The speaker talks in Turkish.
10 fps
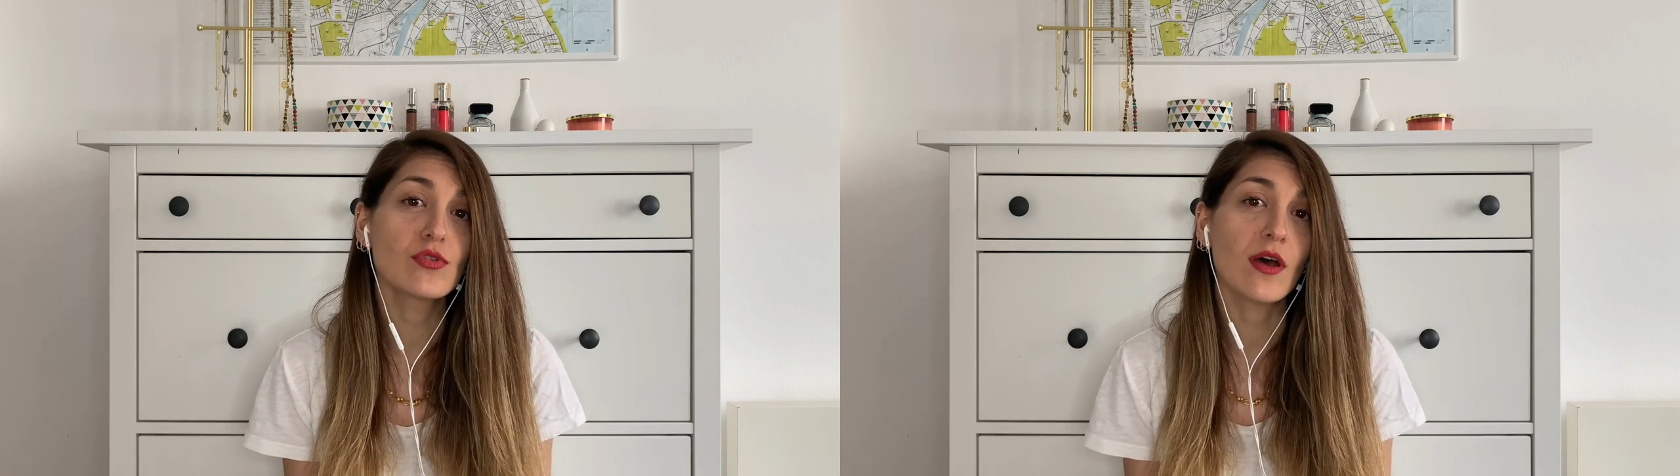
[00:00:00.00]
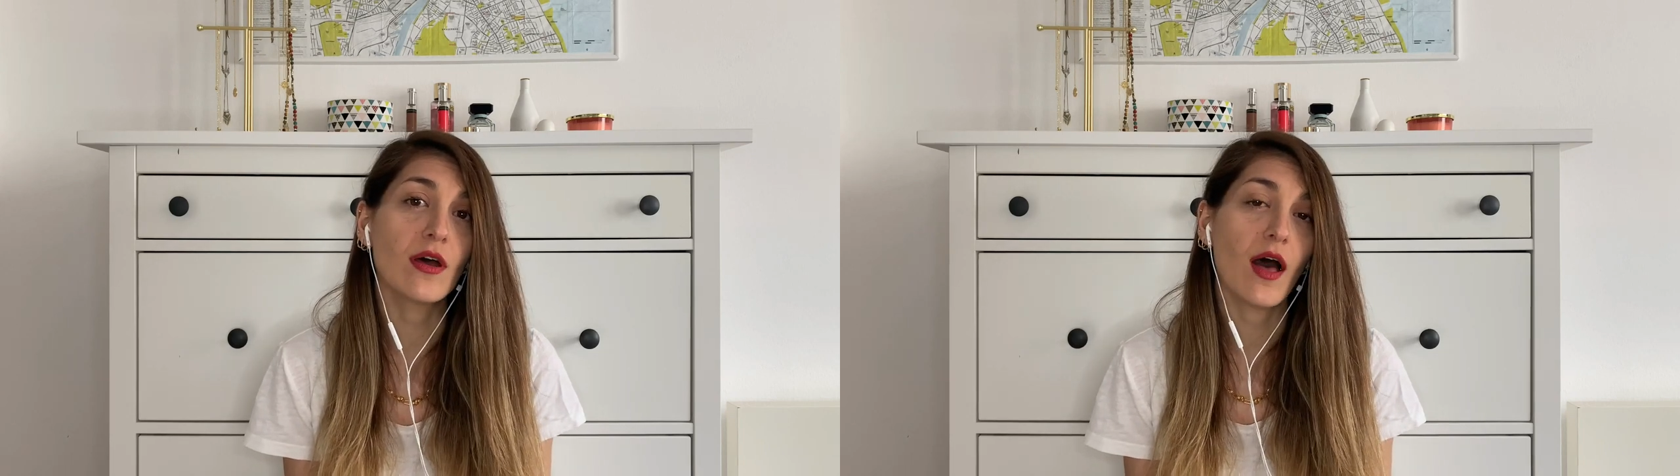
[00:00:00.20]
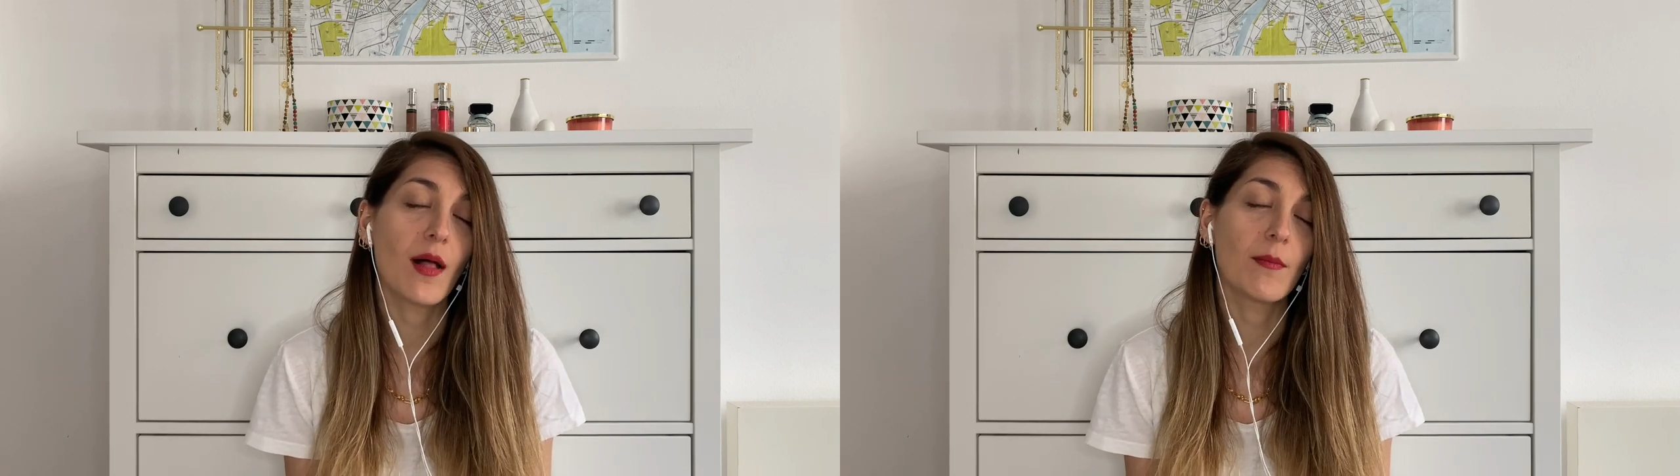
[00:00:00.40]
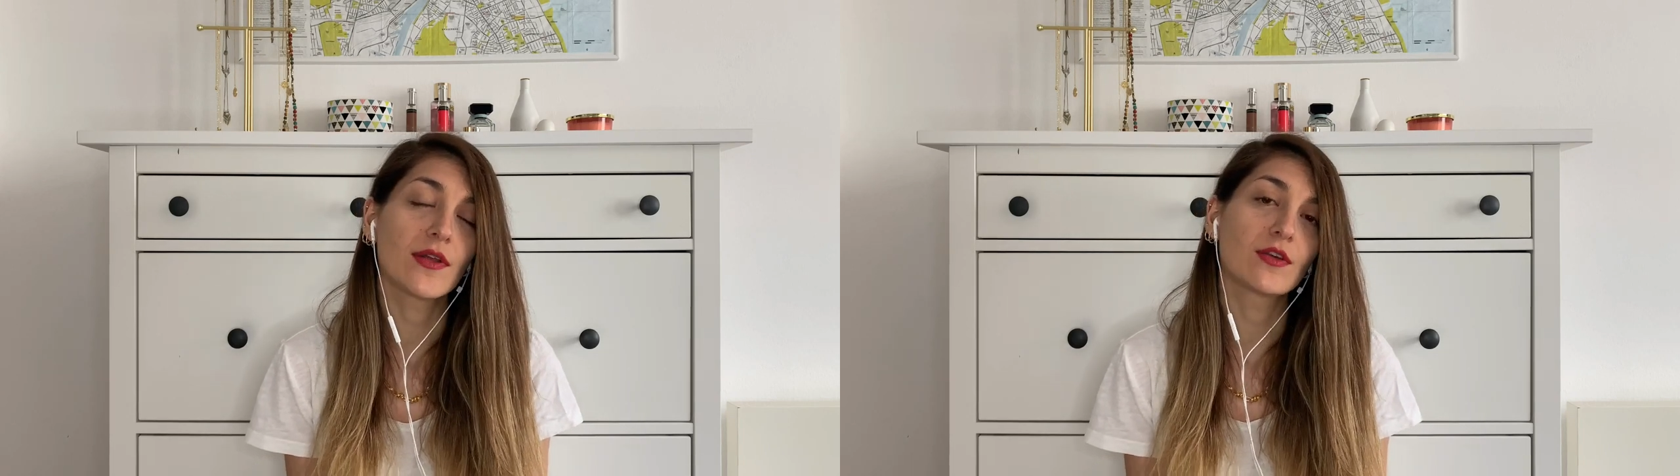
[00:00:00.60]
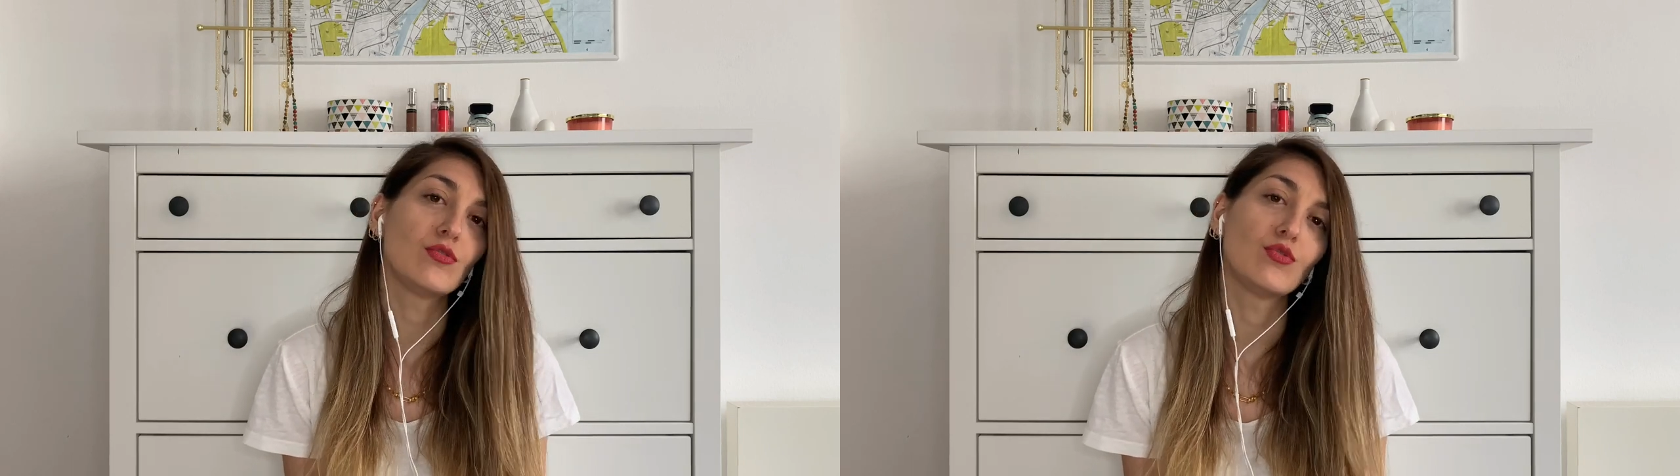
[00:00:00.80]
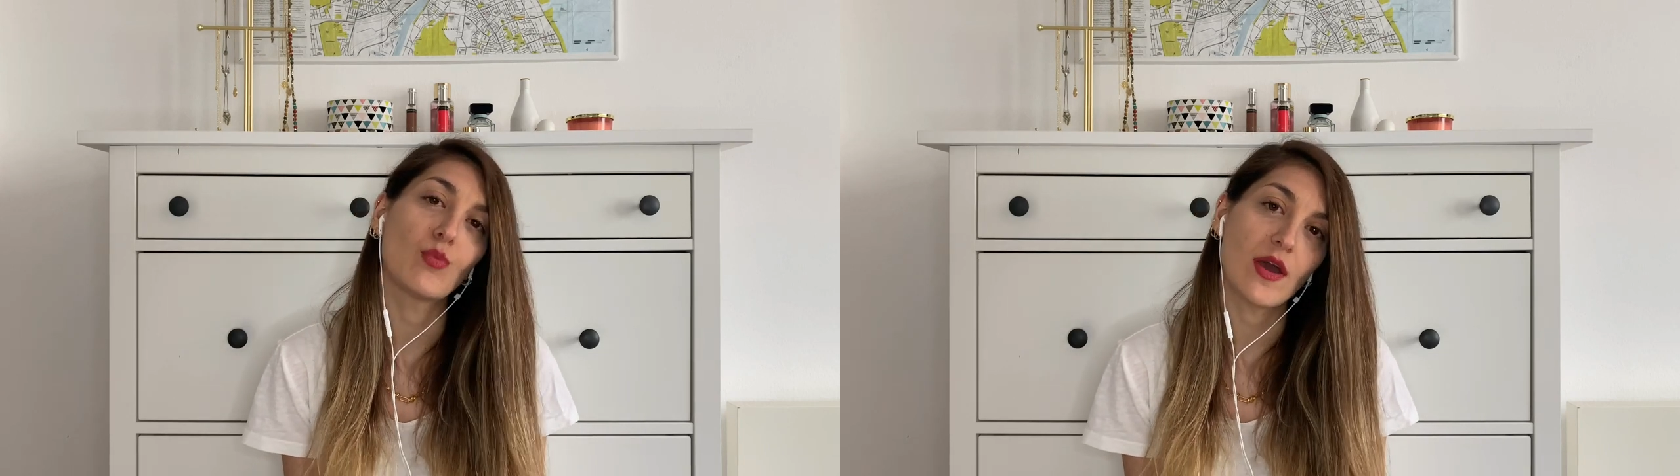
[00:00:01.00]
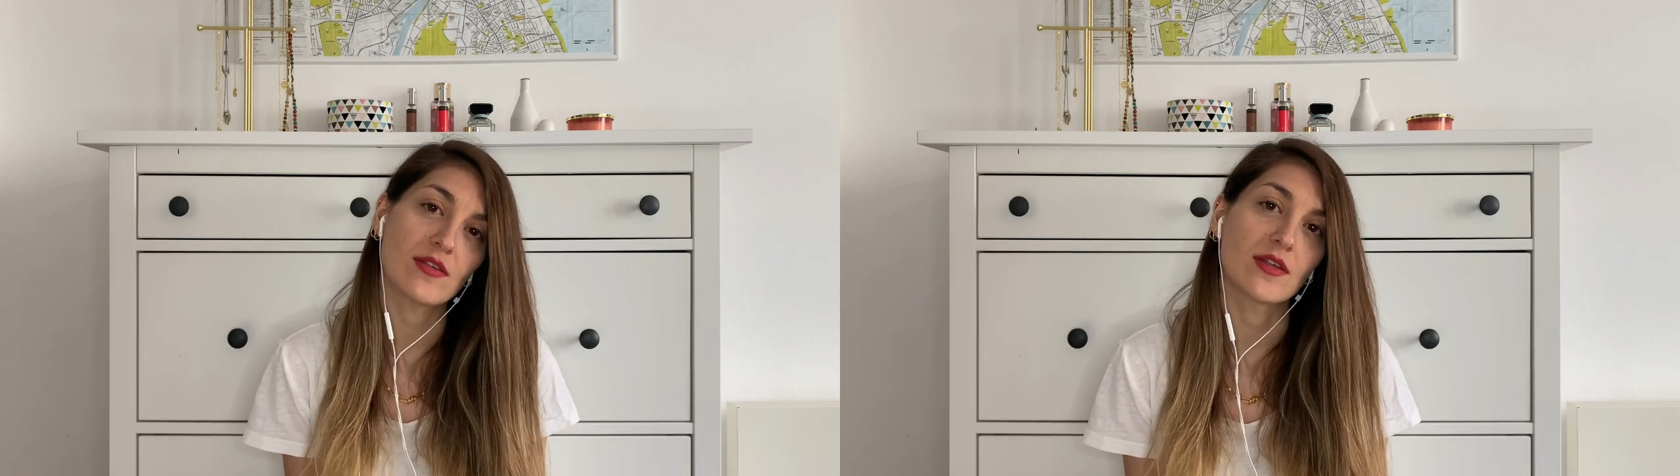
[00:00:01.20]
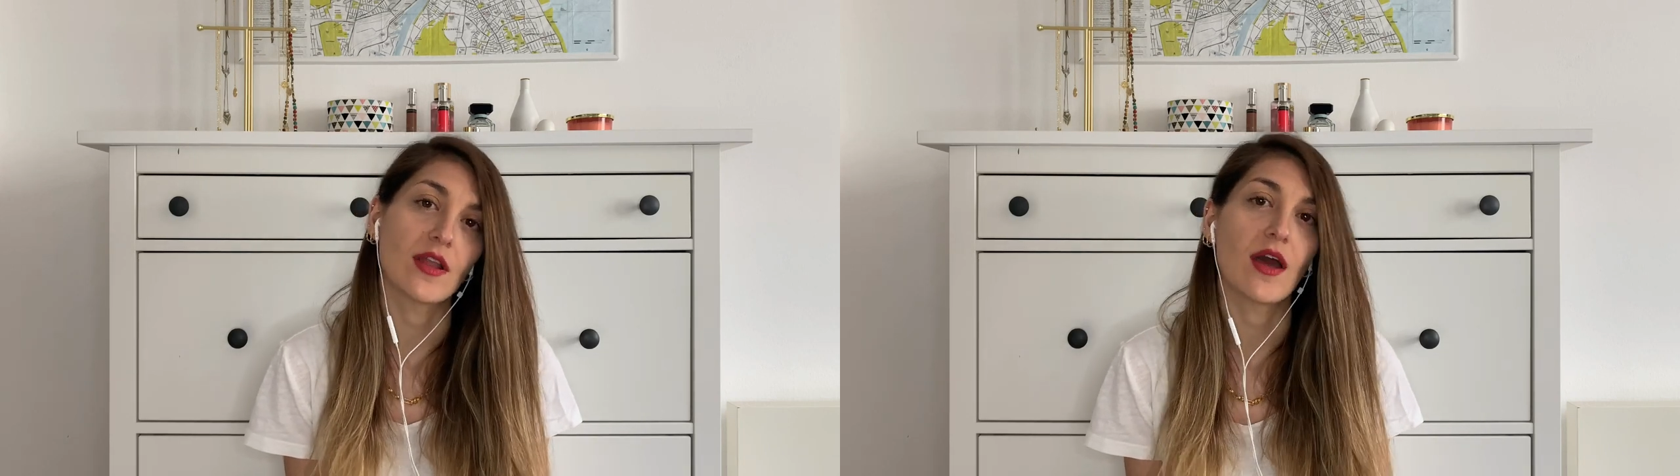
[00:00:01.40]
da Almanya'daki
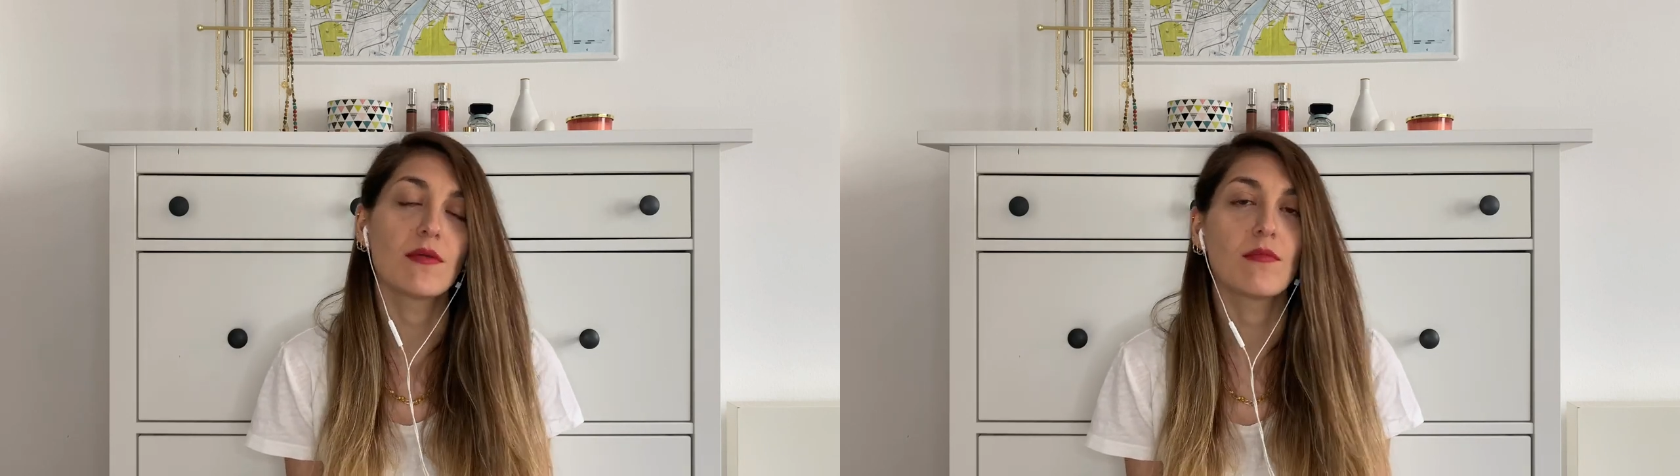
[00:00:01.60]
üniversiteler,